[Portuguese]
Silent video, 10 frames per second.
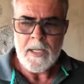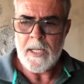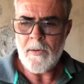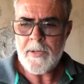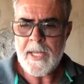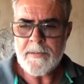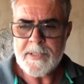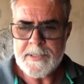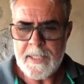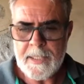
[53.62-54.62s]
Eu quero
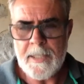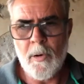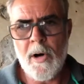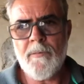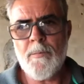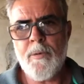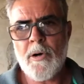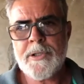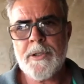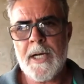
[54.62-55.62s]
dizer que houve um
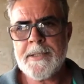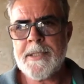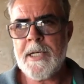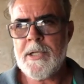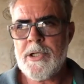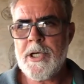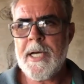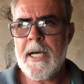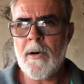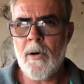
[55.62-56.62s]
pouco de, assim, a gente
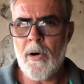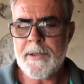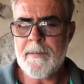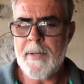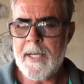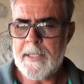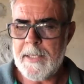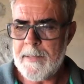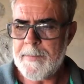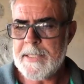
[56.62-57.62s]
errou também,
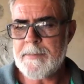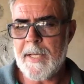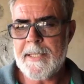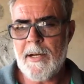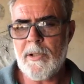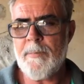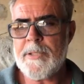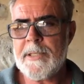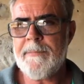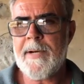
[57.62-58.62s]
né? Porque esse material não
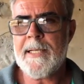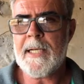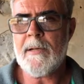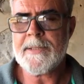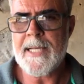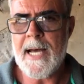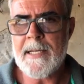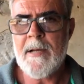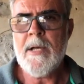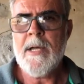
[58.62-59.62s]
podia ter ficado na
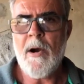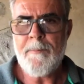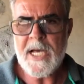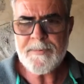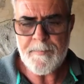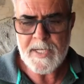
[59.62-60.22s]
calçada. Eu peço pro